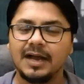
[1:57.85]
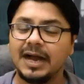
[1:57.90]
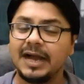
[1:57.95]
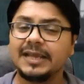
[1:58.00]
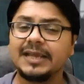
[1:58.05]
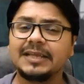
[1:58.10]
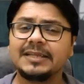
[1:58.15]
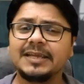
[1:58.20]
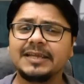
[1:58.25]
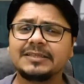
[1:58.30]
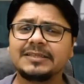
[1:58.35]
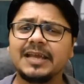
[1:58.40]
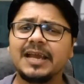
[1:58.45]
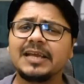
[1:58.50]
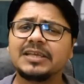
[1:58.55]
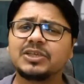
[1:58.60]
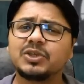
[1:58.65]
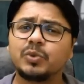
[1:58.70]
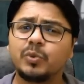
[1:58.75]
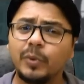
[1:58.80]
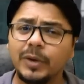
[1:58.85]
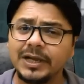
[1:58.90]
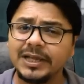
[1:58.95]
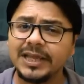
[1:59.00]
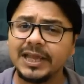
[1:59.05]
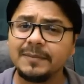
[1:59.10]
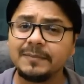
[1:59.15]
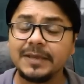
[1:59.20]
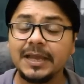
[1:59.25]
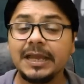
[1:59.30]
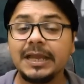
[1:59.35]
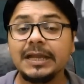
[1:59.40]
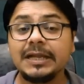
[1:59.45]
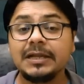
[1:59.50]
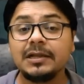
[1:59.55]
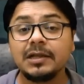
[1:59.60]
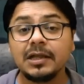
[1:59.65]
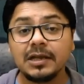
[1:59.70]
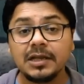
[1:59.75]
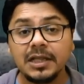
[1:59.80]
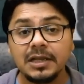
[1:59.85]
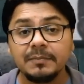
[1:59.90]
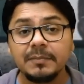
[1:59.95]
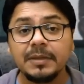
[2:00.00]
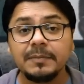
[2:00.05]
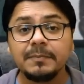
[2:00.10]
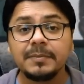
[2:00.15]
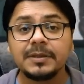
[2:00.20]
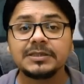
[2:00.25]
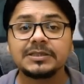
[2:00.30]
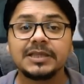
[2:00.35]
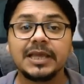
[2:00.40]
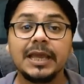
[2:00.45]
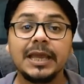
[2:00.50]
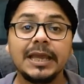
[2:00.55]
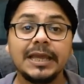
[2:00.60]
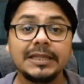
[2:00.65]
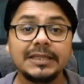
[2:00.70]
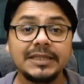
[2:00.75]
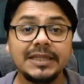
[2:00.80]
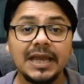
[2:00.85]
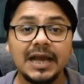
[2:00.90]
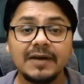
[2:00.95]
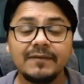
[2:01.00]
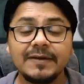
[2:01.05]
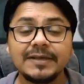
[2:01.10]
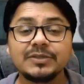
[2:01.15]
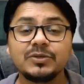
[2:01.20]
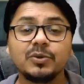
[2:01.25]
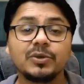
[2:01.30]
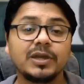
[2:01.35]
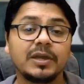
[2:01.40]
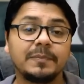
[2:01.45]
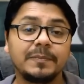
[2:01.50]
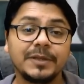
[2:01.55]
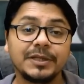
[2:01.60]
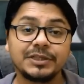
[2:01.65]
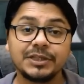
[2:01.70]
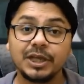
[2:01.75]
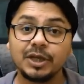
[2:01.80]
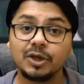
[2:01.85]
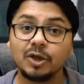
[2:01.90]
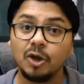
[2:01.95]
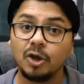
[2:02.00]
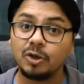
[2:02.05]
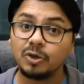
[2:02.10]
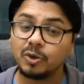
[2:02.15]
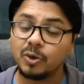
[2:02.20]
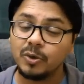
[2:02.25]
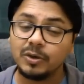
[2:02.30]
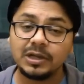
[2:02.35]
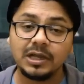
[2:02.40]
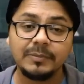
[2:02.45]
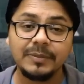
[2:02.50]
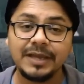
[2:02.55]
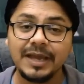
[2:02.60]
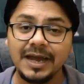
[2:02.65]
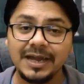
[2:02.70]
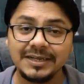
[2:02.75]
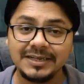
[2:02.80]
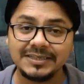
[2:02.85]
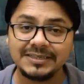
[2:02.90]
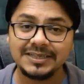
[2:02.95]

आइए देखते हैं स्क्विड गेम के इंटरनल मेंबर्स के हिंदी आवाजों के पीछे कौन कौन डबिंग आर्टिस्ट